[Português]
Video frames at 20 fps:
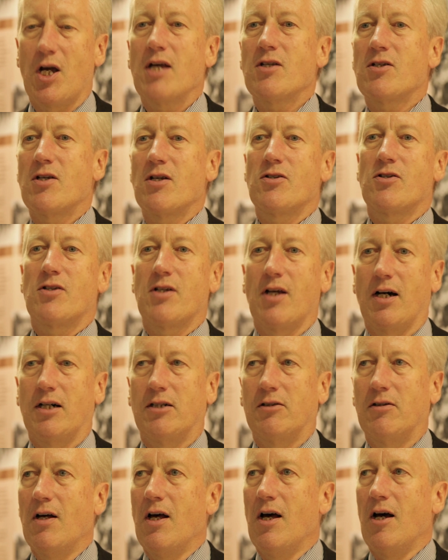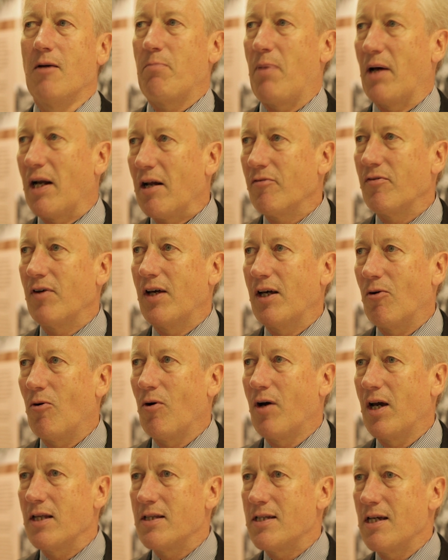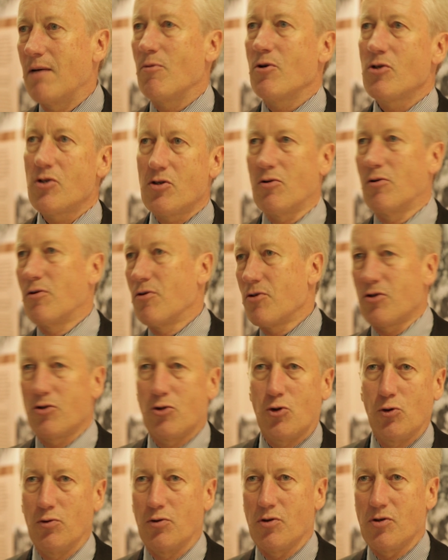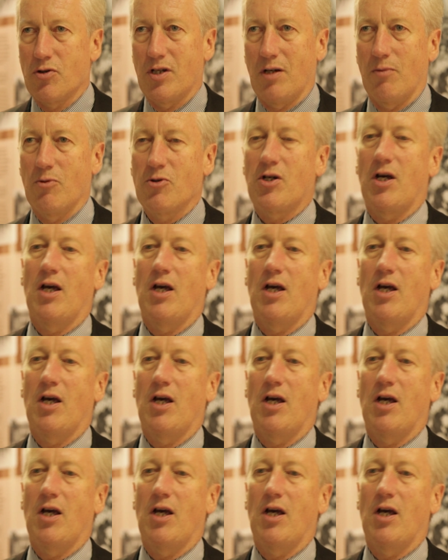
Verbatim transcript: essencial para ver o que temos todos juntos temos que